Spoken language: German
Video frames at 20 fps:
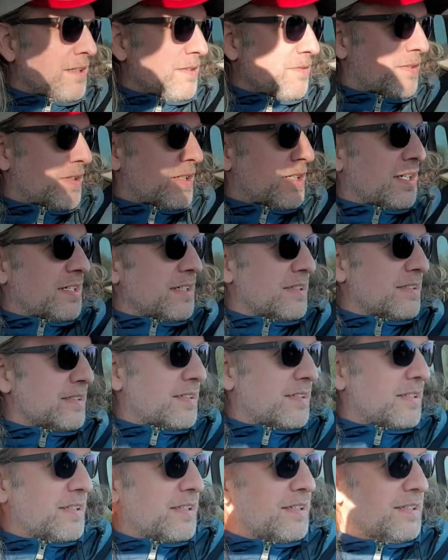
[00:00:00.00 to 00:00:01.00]

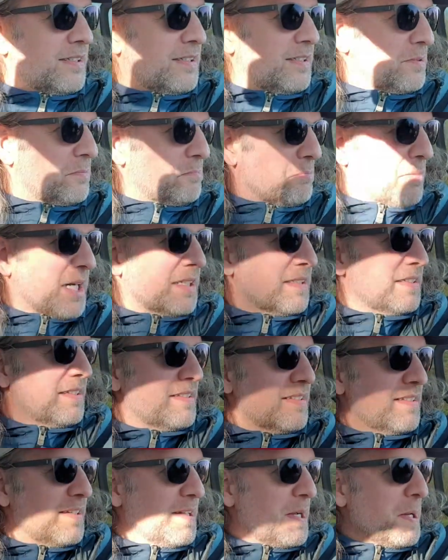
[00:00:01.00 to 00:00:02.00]
Vielleicht macht er
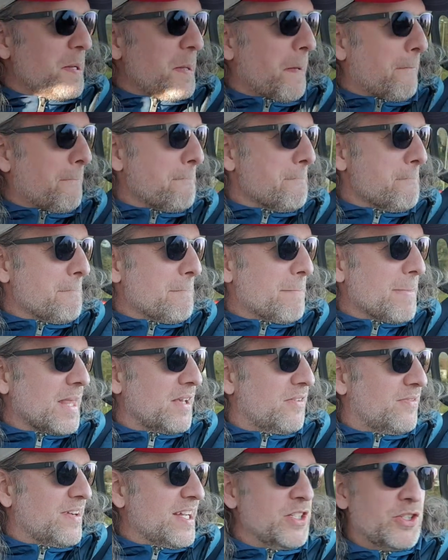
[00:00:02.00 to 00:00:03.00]
es ja.
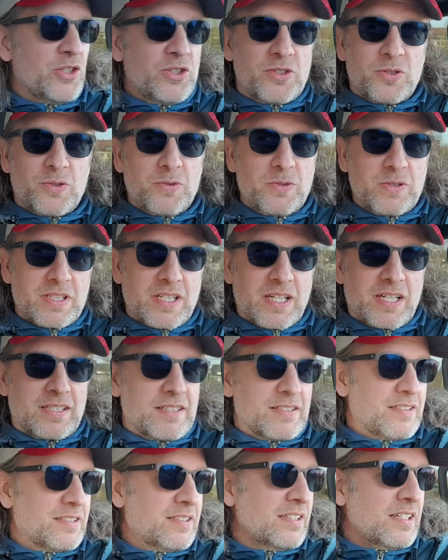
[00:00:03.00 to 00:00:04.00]
Fände ich gut, kann
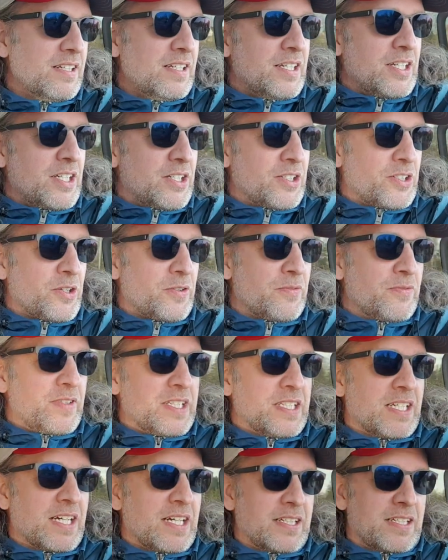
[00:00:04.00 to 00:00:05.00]
er sich der
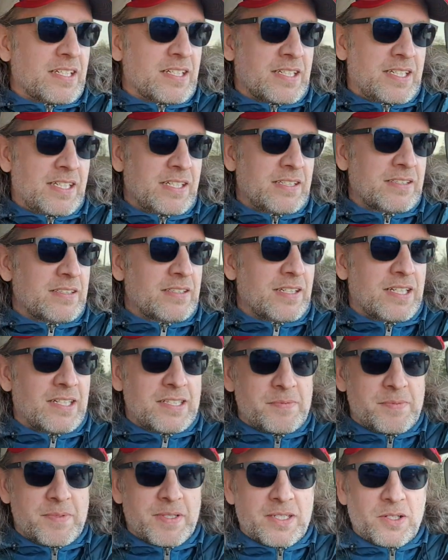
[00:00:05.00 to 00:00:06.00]
Öffentlichkeit erklären. Klar
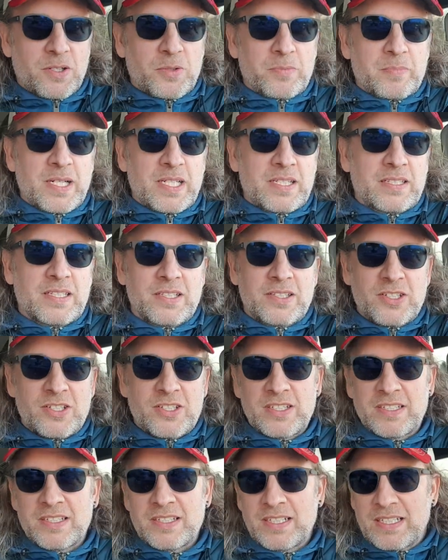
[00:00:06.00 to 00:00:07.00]
gibt es dann auch ein paar
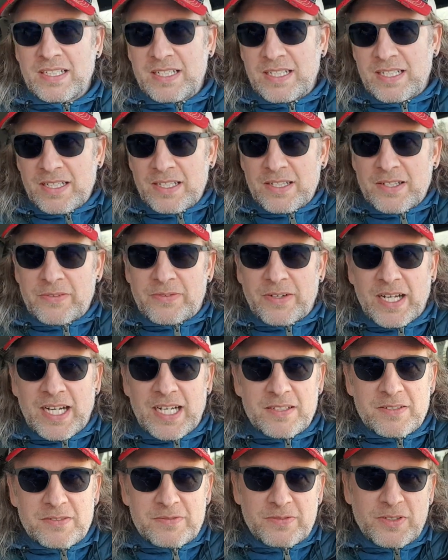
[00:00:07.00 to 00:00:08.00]
kritische
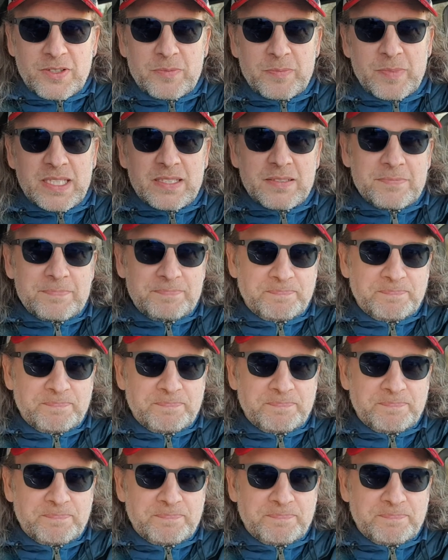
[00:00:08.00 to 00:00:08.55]
Fragen von mir.